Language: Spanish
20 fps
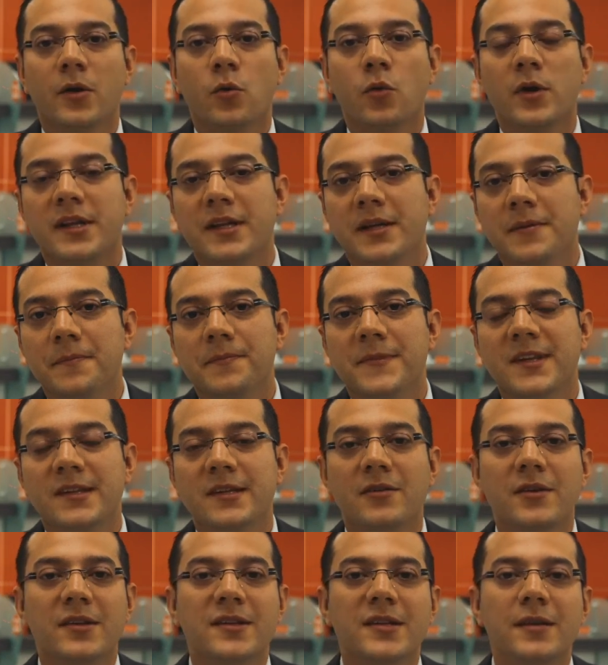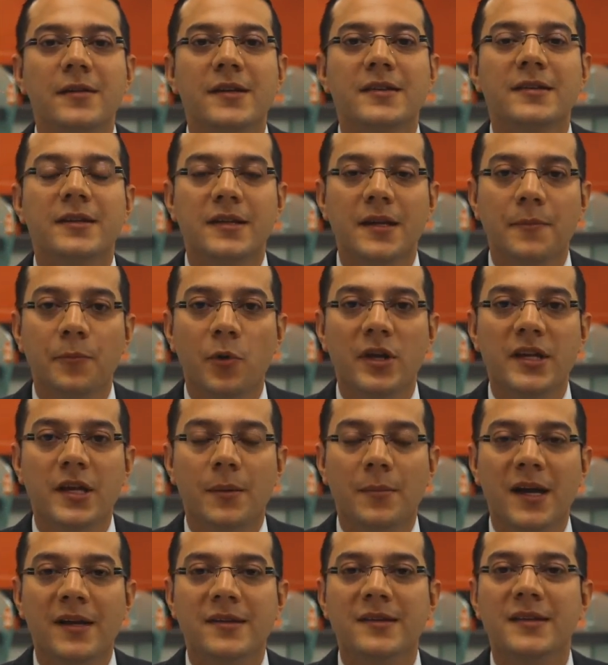Recuerde, si recibe este tipo
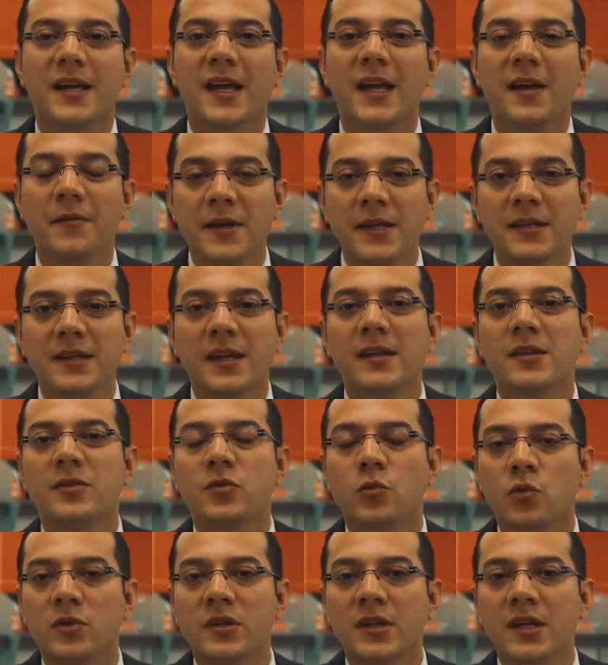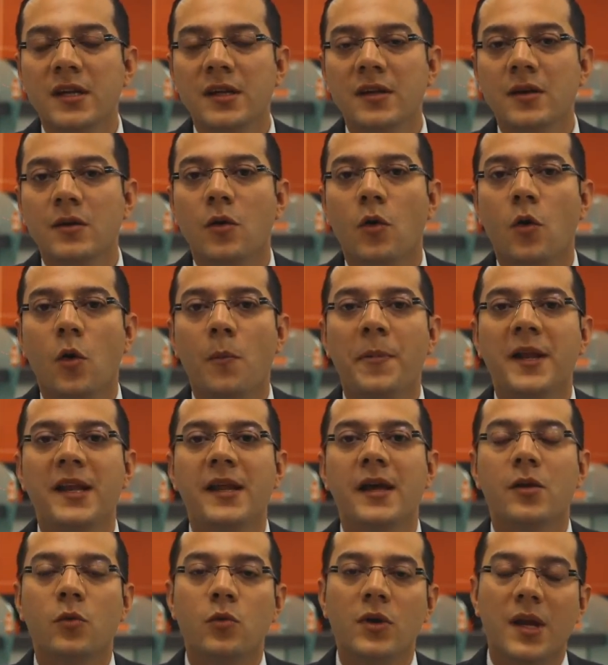de llamadas, evite discutir o
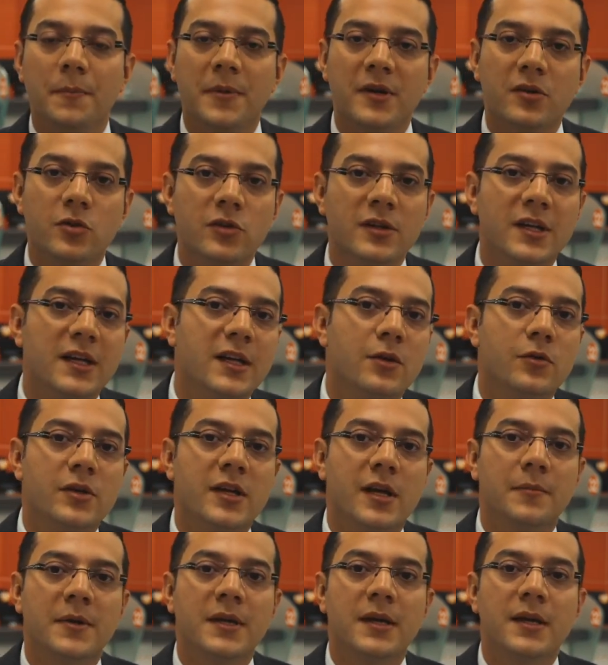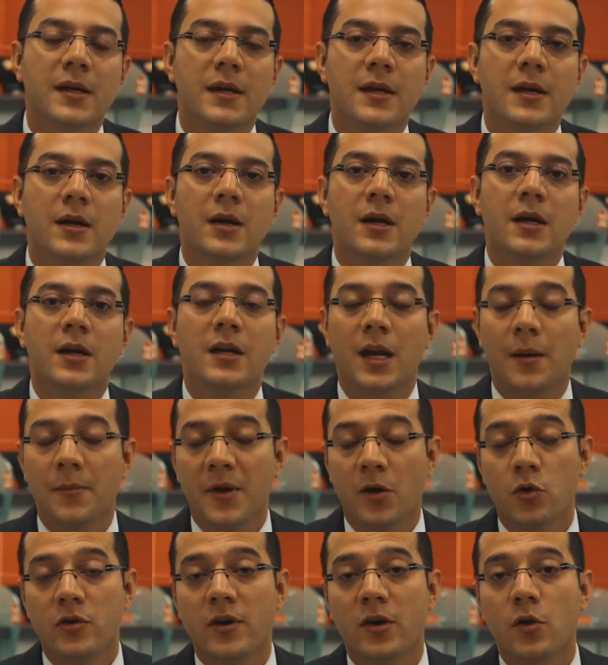pelear con la persona que lo llame.
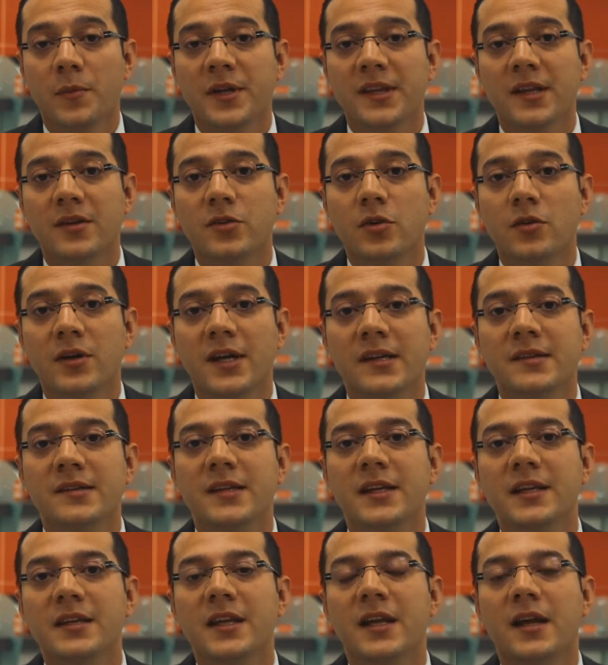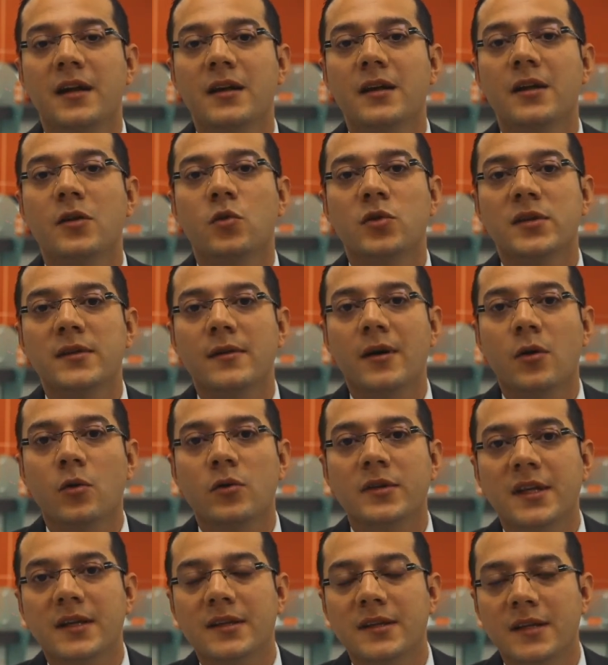La mejor recomendación es indicarle que usted
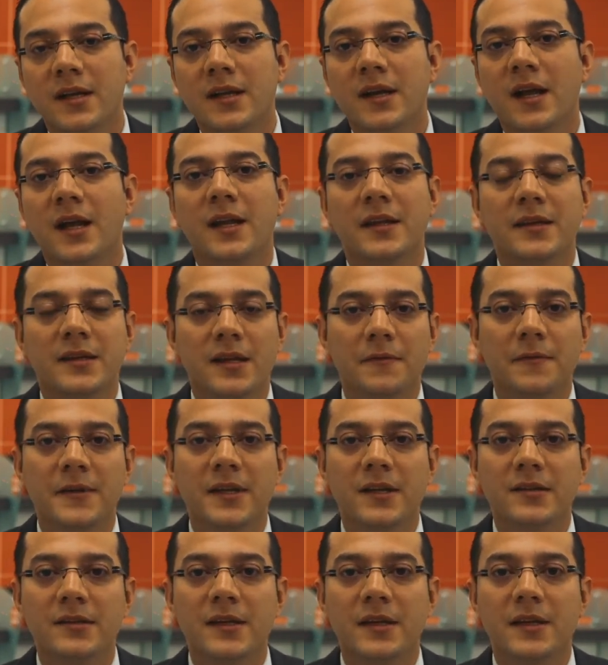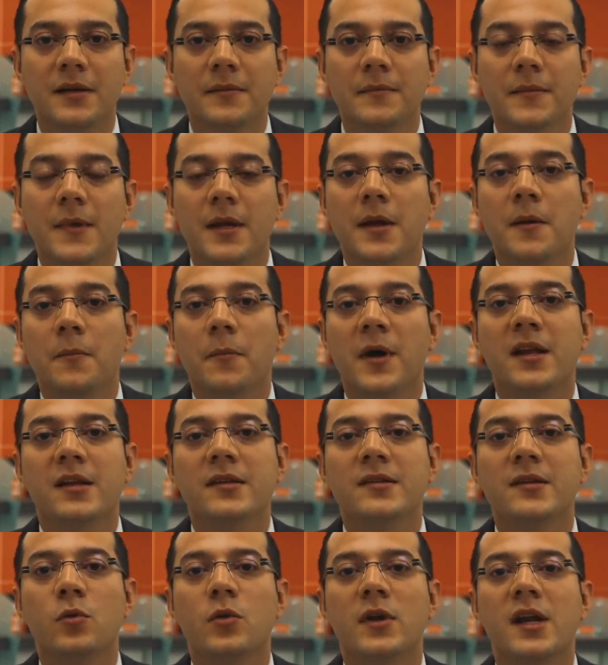va a contactar a la entidad financiera
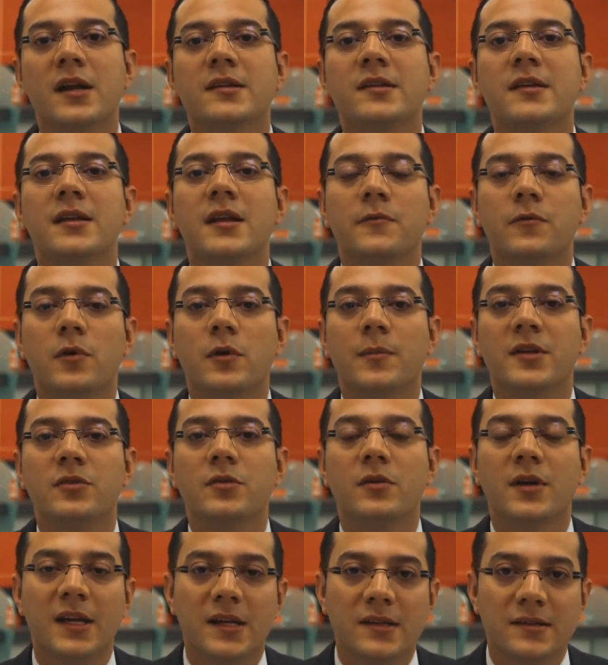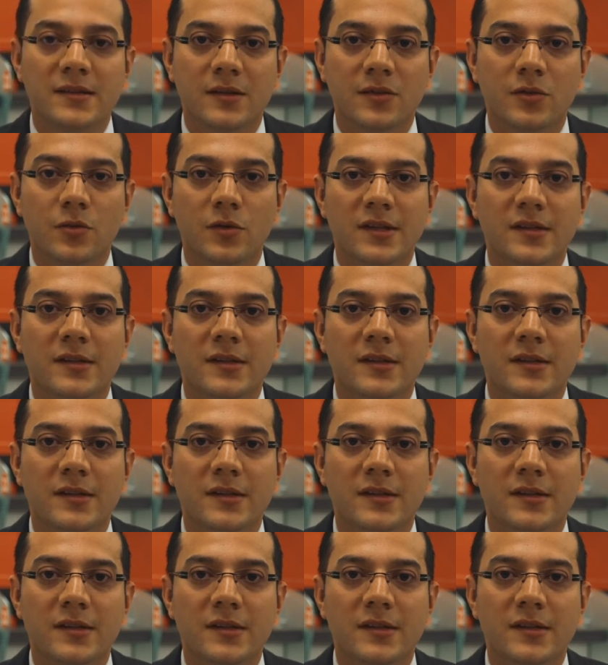para asegurarse de la información que le están